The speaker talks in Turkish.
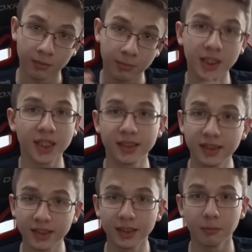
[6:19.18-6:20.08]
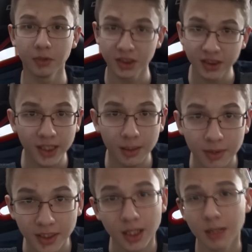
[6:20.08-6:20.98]
Birleştirdiğim iki
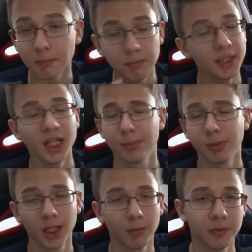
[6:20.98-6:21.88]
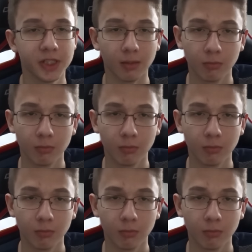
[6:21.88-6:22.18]
kelimeden bir espri yapacağım.